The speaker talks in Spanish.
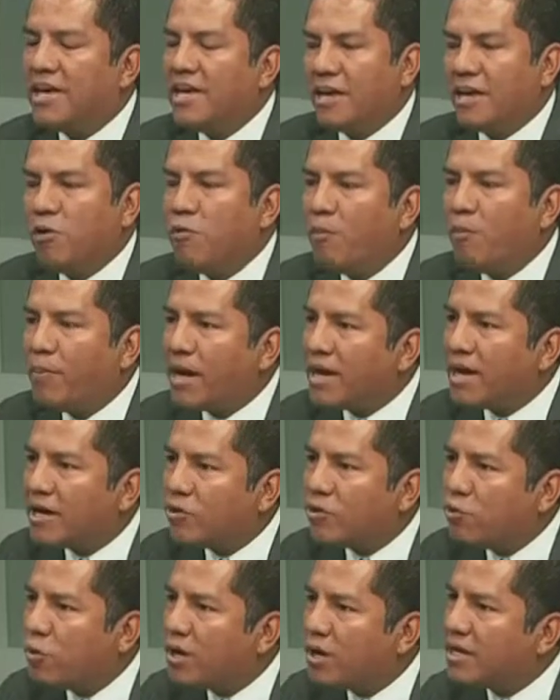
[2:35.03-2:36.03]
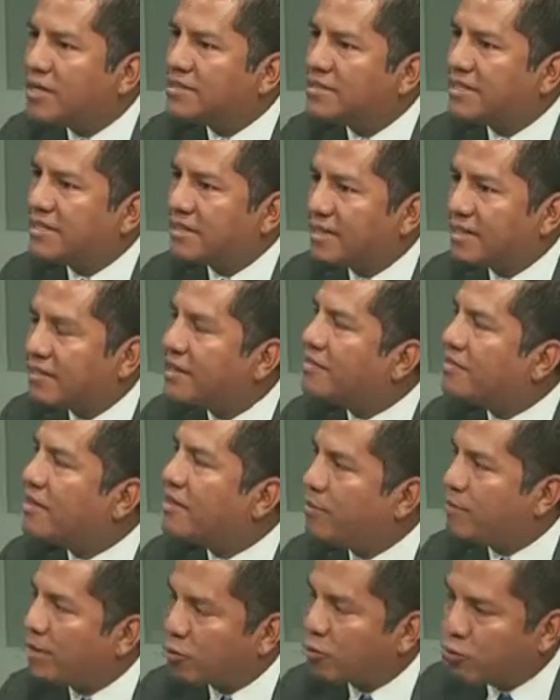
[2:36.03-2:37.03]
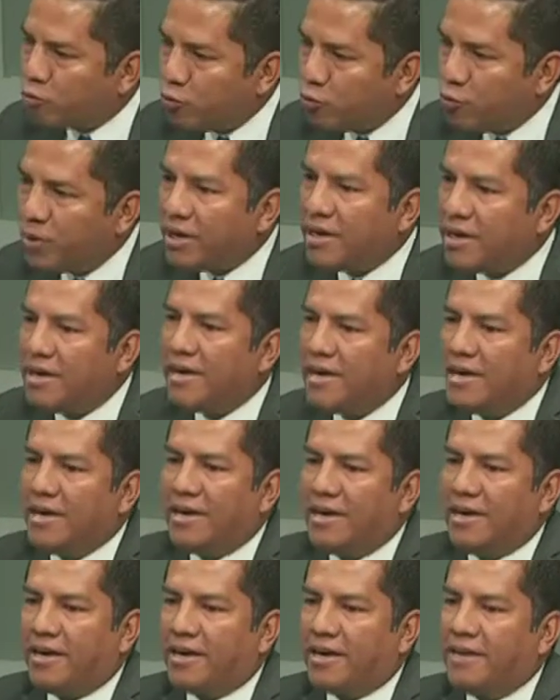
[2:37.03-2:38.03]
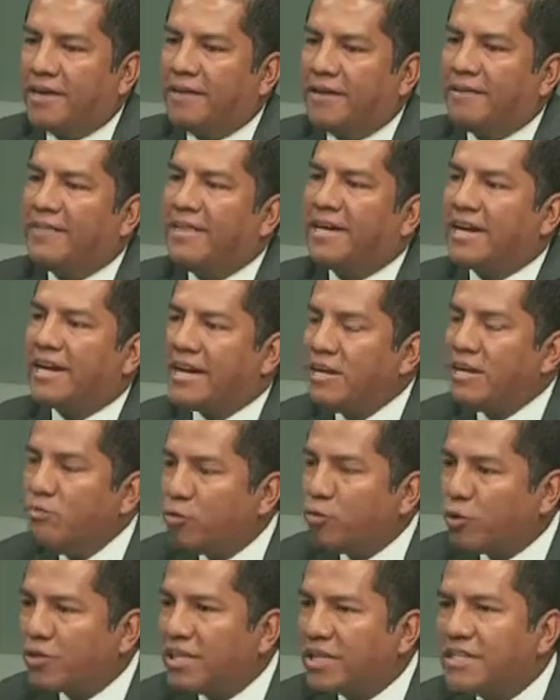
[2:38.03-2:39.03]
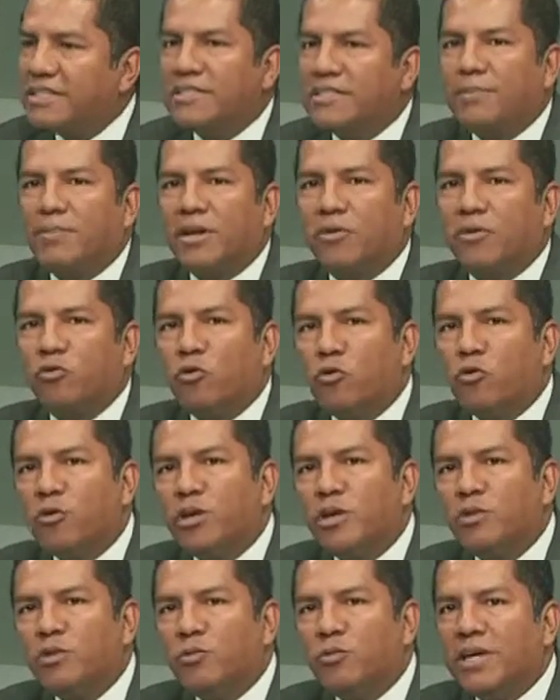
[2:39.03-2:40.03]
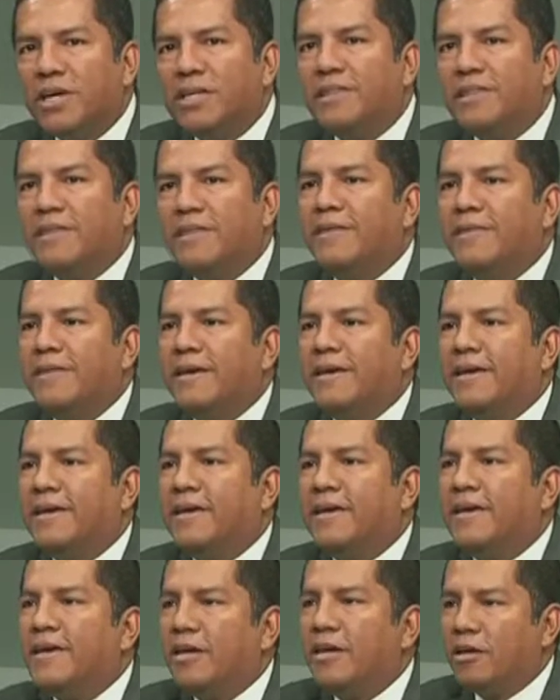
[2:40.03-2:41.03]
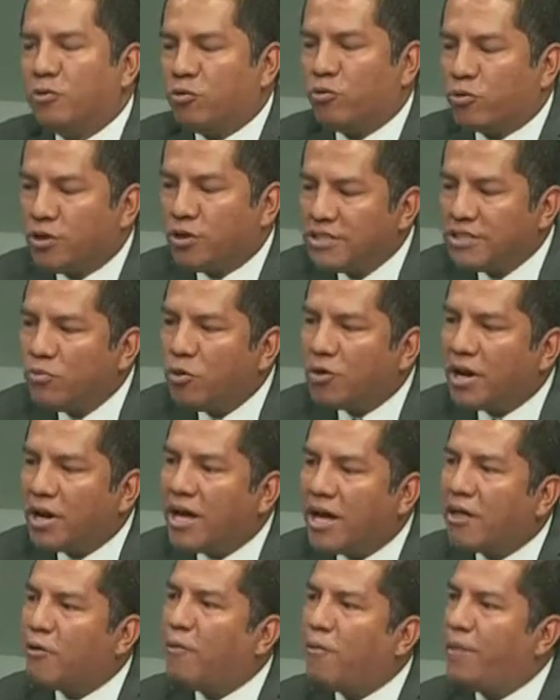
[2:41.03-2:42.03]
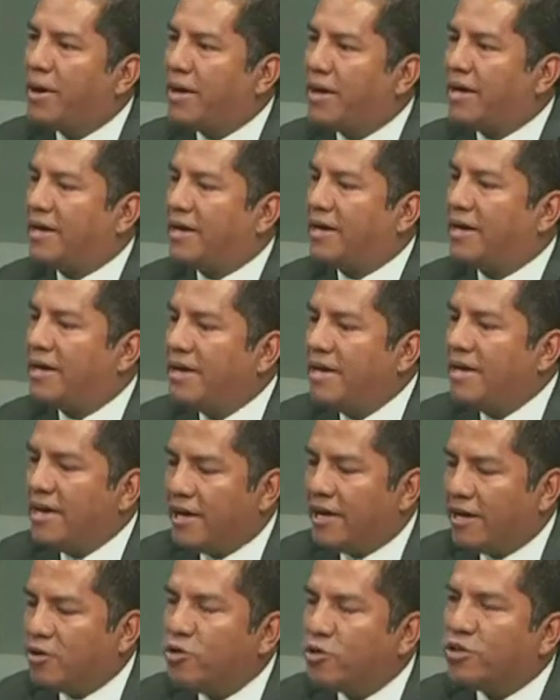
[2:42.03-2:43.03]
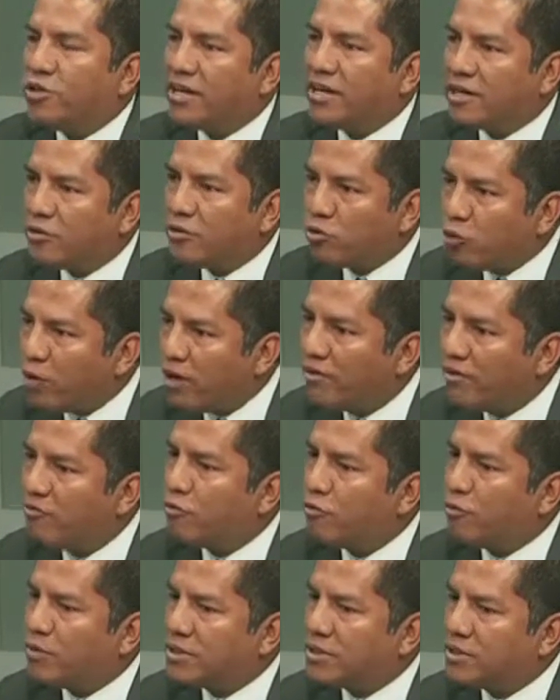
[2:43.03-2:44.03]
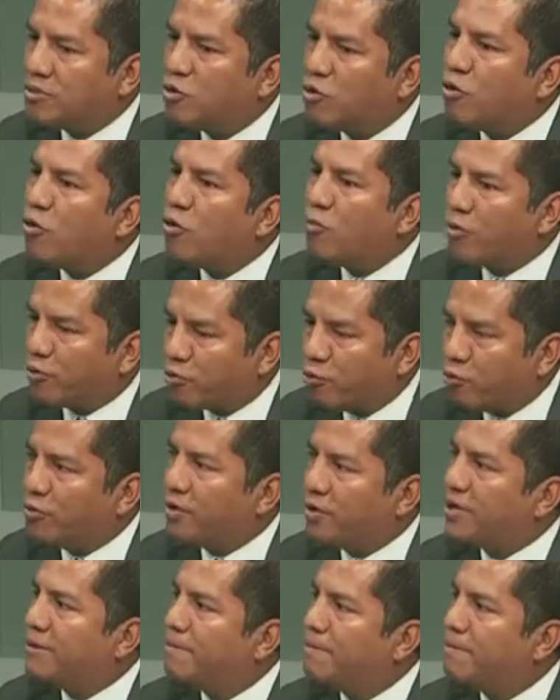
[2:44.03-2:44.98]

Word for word: Es un plan anual que se extiende hasta el mes de octubre, eh, de gran importancia para todos los estudiantes de 12º grado para que ellos tengan toda la información oportuna.